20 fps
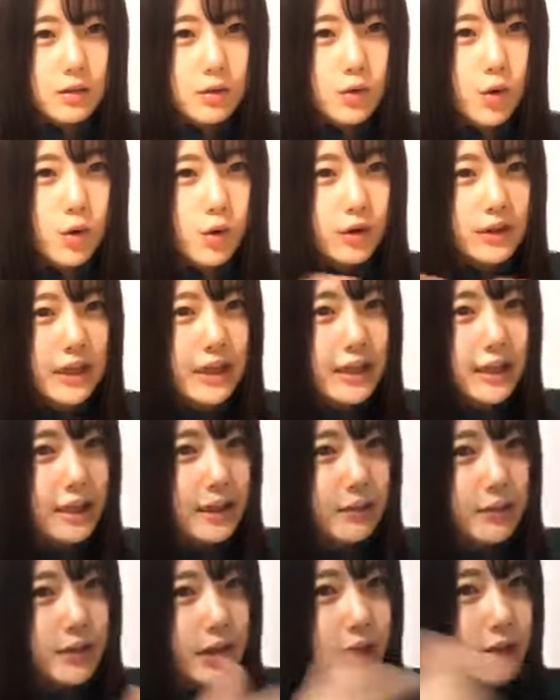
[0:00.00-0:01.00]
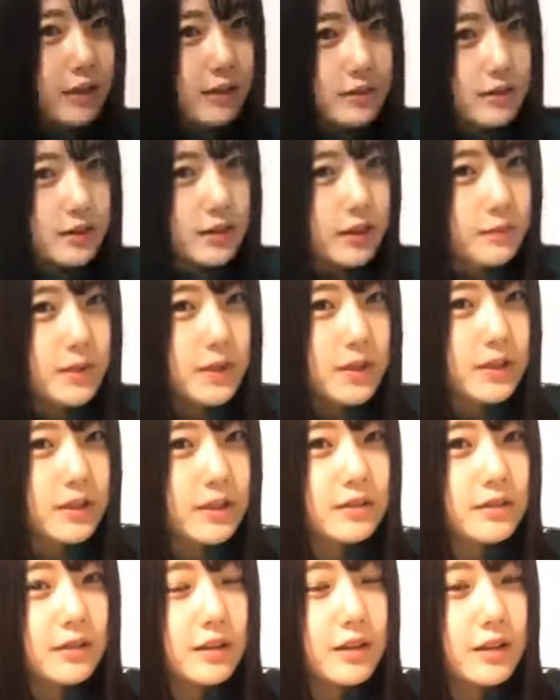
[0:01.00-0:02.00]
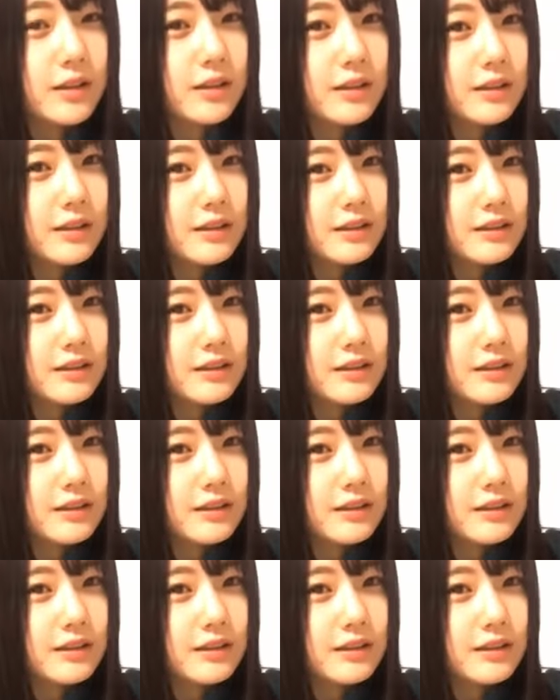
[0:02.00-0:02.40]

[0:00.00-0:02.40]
ここでみたいな感じで紙に書くのかな